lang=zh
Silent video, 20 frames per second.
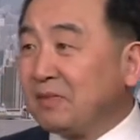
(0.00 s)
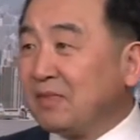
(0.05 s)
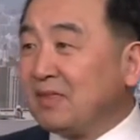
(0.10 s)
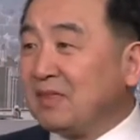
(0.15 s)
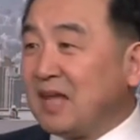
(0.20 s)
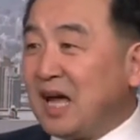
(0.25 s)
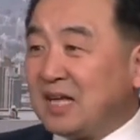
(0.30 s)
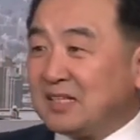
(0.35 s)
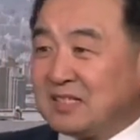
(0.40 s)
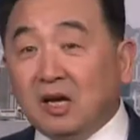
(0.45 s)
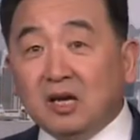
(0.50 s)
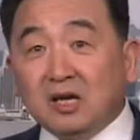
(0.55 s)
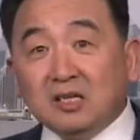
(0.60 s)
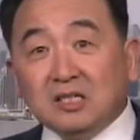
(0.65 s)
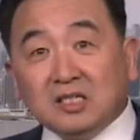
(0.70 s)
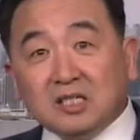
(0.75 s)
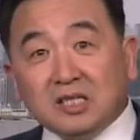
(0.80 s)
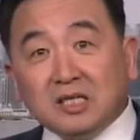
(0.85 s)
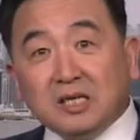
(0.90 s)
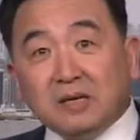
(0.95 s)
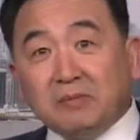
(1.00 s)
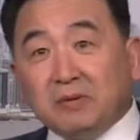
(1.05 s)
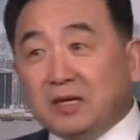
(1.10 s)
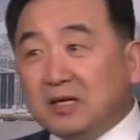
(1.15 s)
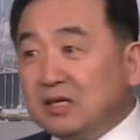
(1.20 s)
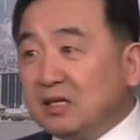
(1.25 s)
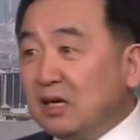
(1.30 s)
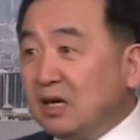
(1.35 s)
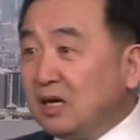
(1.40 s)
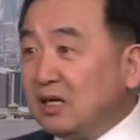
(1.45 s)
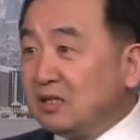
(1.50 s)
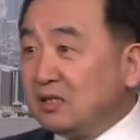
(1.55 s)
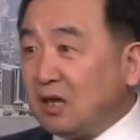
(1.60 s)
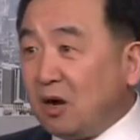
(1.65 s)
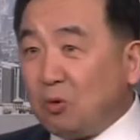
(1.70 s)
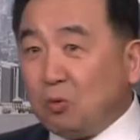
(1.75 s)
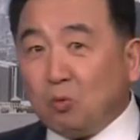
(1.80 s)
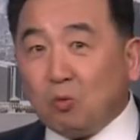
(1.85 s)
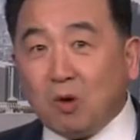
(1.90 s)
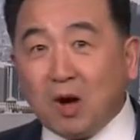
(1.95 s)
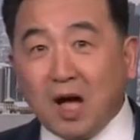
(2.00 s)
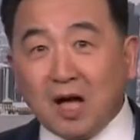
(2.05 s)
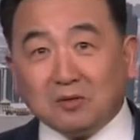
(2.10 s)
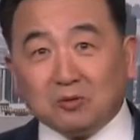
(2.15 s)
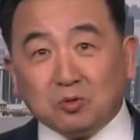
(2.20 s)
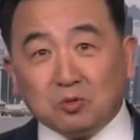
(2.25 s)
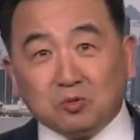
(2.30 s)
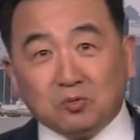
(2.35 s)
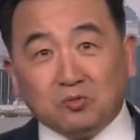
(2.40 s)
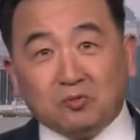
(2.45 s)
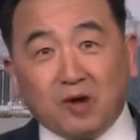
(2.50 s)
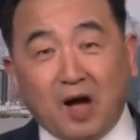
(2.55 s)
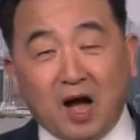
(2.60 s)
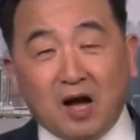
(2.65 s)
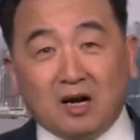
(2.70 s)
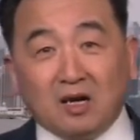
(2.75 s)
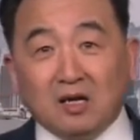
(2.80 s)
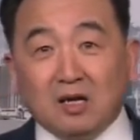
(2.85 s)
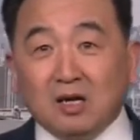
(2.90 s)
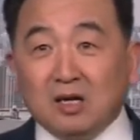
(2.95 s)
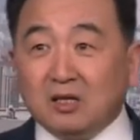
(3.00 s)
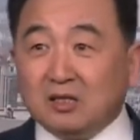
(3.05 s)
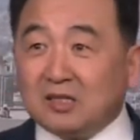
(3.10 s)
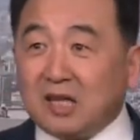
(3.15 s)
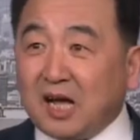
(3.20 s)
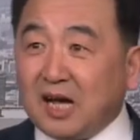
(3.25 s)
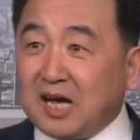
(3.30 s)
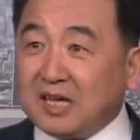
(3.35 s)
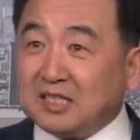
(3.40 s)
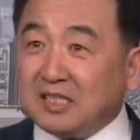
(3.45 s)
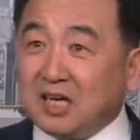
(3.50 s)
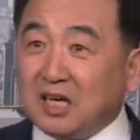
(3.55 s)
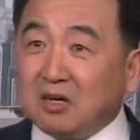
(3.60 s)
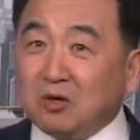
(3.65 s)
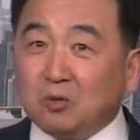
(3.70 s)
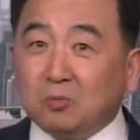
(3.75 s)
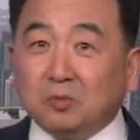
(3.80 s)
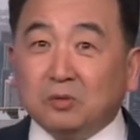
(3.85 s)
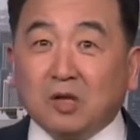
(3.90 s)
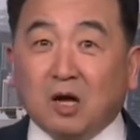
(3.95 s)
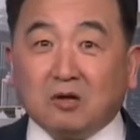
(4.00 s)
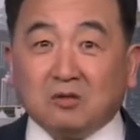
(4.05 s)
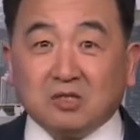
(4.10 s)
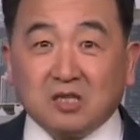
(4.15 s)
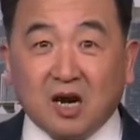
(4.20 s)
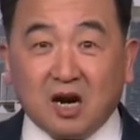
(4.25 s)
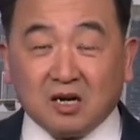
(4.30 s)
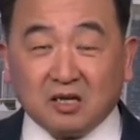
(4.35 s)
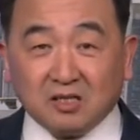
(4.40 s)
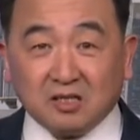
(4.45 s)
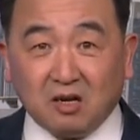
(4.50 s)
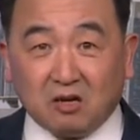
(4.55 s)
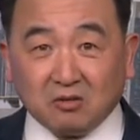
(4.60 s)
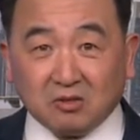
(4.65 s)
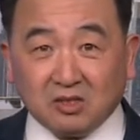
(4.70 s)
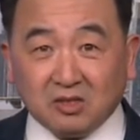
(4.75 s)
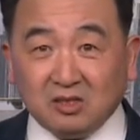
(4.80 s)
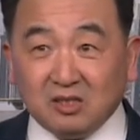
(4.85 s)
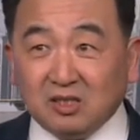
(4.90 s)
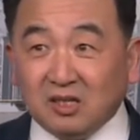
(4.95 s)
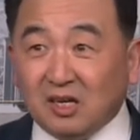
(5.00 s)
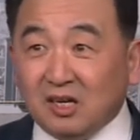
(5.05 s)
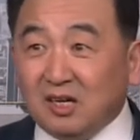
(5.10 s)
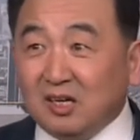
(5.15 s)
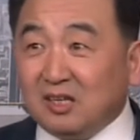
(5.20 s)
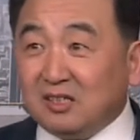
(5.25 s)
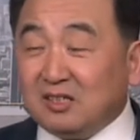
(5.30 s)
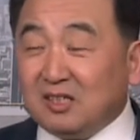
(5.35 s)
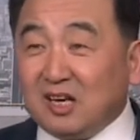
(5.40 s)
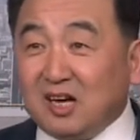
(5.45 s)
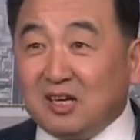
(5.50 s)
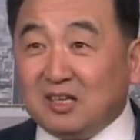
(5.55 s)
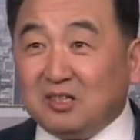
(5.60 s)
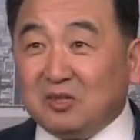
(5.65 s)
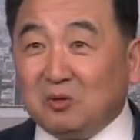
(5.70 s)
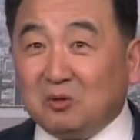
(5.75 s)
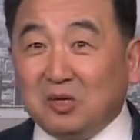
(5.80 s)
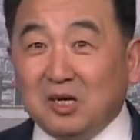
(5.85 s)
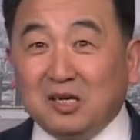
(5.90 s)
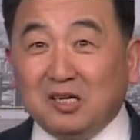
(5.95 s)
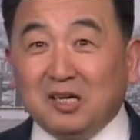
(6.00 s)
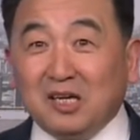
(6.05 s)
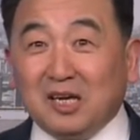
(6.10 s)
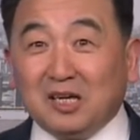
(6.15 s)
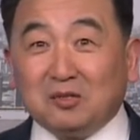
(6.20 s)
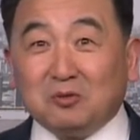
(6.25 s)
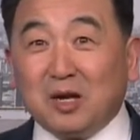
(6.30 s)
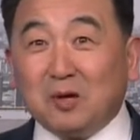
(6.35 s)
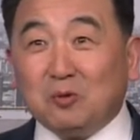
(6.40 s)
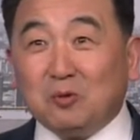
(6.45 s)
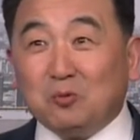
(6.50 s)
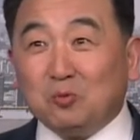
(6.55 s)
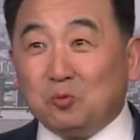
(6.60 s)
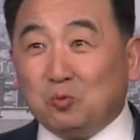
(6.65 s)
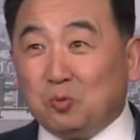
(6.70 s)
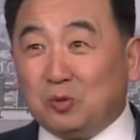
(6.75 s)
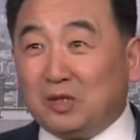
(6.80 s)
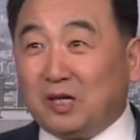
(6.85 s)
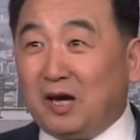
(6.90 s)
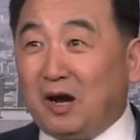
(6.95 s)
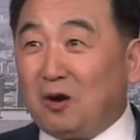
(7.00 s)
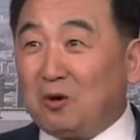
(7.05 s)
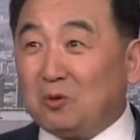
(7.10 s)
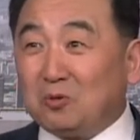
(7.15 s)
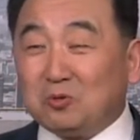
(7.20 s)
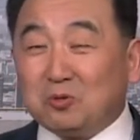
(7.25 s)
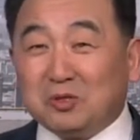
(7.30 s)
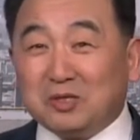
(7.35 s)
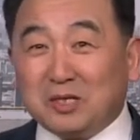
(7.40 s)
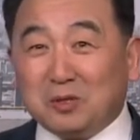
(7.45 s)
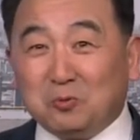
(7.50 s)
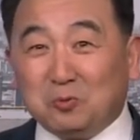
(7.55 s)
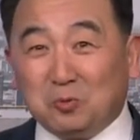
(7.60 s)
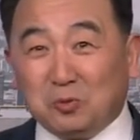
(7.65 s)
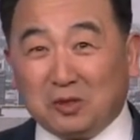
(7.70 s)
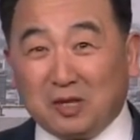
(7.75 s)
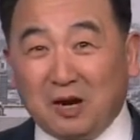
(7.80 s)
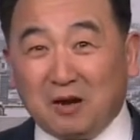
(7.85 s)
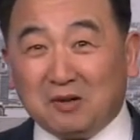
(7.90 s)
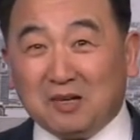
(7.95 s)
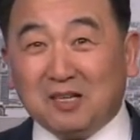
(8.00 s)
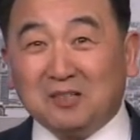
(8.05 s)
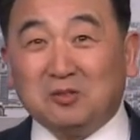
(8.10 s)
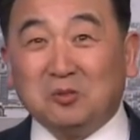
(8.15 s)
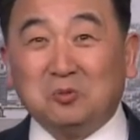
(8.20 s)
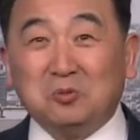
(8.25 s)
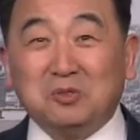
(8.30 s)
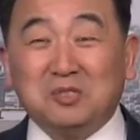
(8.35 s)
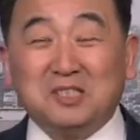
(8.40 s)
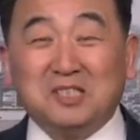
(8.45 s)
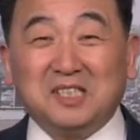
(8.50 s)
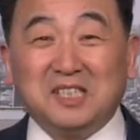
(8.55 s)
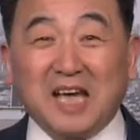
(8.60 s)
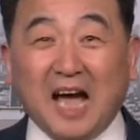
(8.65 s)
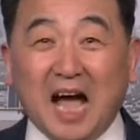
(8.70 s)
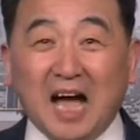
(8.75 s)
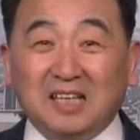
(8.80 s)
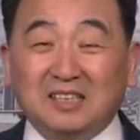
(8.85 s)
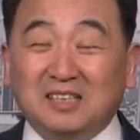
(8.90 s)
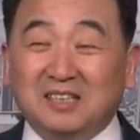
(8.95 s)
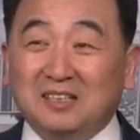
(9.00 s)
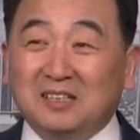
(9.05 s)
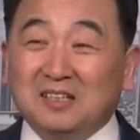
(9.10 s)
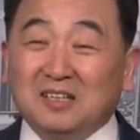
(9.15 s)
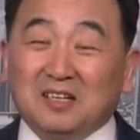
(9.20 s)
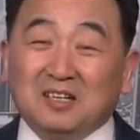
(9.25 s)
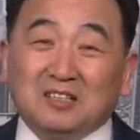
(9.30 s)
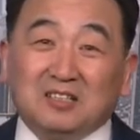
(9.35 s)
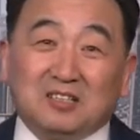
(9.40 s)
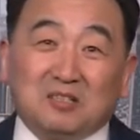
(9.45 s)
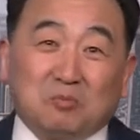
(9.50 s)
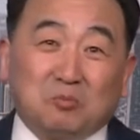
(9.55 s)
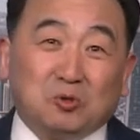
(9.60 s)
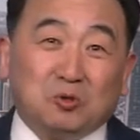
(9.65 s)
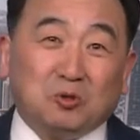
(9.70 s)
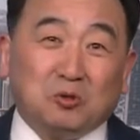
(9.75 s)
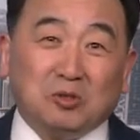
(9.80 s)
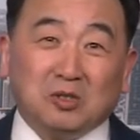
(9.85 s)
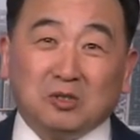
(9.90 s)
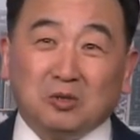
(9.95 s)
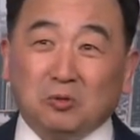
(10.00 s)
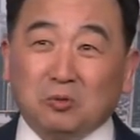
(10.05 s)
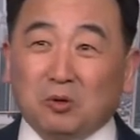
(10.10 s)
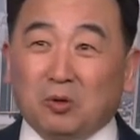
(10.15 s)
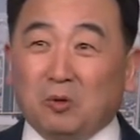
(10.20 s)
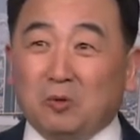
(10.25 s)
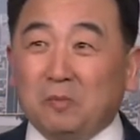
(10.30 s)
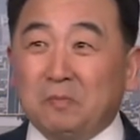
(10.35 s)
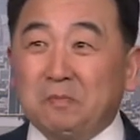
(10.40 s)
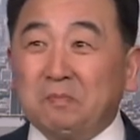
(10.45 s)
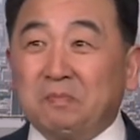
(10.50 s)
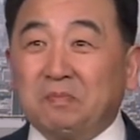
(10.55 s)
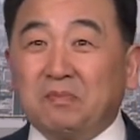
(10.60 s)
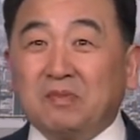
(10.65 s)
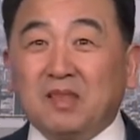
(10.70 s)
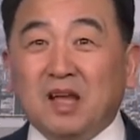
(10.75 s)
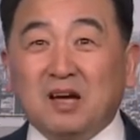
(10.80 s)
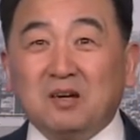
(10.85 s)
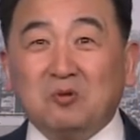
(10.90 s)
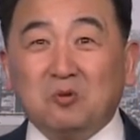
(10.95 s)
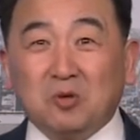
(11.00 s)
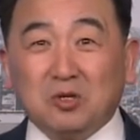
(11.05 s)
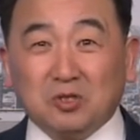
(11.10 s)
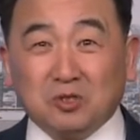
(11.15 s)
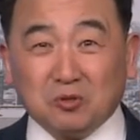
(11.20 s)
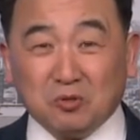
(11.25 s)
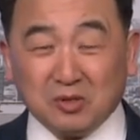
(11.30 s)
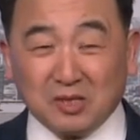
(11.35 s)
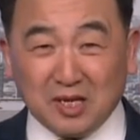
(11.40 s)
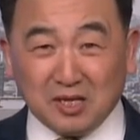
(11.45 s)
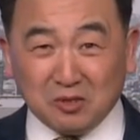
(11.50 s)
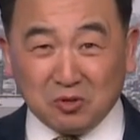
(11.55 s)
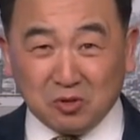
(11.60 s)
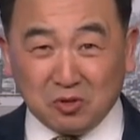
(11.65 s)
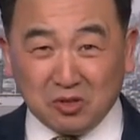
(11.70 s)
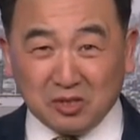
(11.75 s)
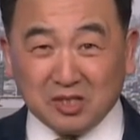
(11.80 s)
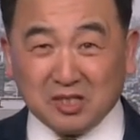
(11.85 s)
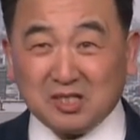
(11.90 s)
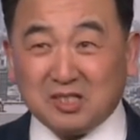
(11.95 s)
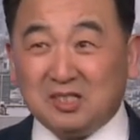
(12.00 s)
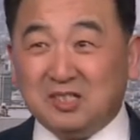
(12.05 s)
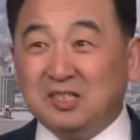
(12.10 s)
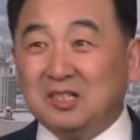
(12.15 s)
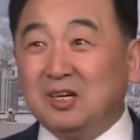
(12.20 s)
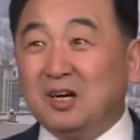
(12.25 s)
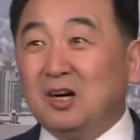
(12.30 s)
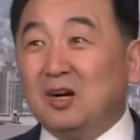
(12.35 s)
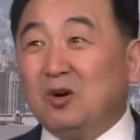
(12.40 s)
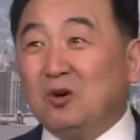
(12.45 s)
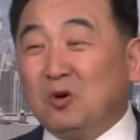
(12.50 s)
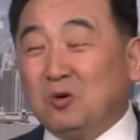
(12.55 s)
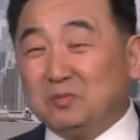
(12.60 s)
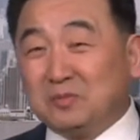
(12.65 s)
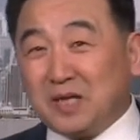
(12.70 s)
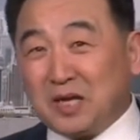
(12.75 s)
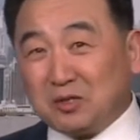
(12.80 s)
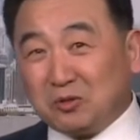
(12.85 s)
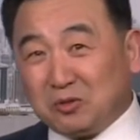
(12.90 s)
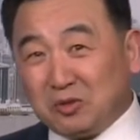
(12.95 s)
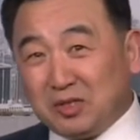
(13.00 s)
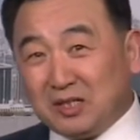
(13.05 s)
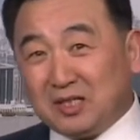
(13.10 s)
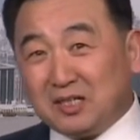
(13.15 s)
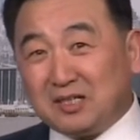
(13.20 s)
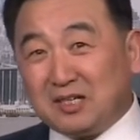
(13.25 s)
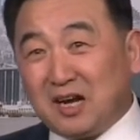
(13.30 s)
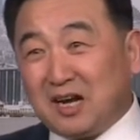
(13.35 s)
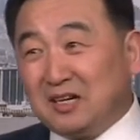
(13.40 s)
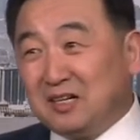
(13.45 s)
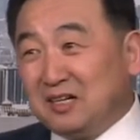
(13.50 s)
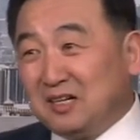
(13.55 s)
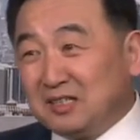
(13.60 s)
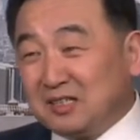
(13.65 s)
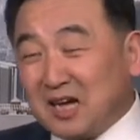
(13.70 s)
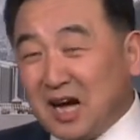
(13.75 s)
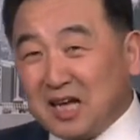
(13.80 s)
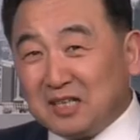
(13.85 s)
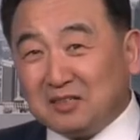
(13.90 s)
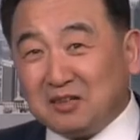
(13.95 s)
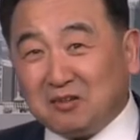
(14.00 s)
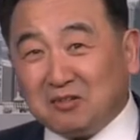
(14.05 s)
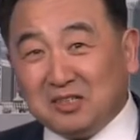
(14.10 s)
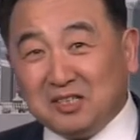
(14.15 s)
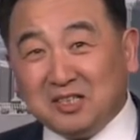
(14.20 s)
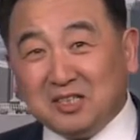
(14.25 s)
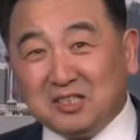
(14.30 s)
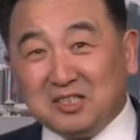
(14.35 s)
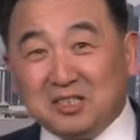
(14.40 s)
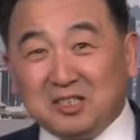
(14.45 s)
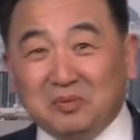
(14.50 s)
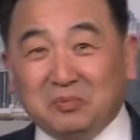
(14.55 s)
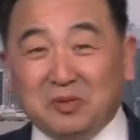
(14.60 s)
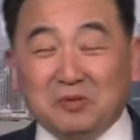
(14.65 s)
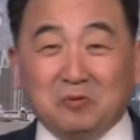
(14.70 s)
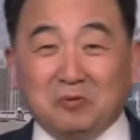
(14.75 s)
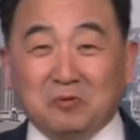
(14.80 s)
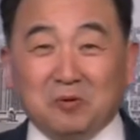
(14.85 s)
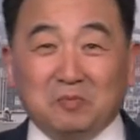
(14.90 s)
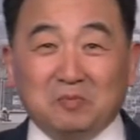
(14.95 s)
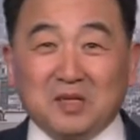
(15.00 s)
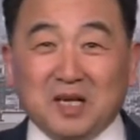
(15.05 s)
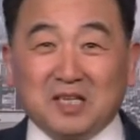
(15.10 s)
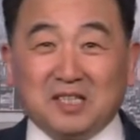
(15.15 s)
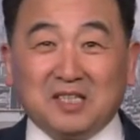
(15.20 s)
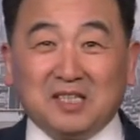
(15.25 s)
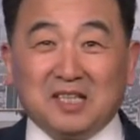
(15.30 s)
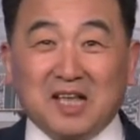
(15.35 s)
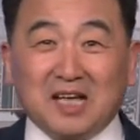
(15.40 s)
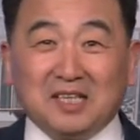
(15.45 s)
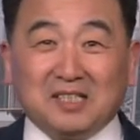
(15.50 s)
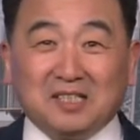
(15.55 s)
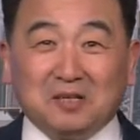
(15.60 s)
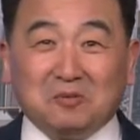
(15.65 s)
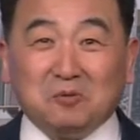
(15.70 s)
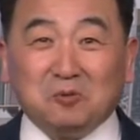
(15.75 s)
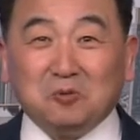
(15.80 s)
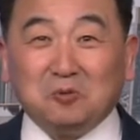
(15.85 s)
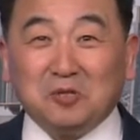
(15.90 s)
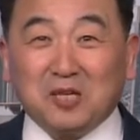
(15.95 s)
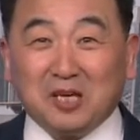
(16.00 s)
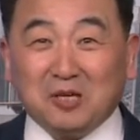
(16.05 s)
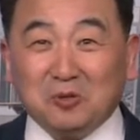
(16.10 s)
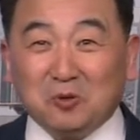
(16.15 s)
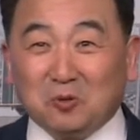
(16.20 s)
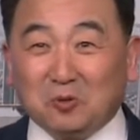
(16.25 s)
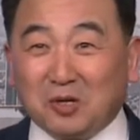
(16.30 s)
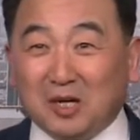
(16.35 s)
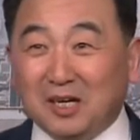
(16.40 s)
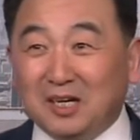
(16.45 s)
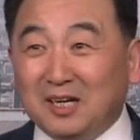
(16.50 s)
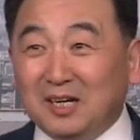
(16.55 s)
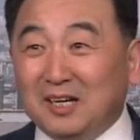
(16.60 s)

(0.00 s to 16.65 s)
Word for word: 那习近平到武汉出访，大概前后不到十二个小时。那有人列出来五条，说这五条它都是假的，怎么说都有。但是我昨天确实，我们在推特上看到了一个视频，我们在其他节目中也用了。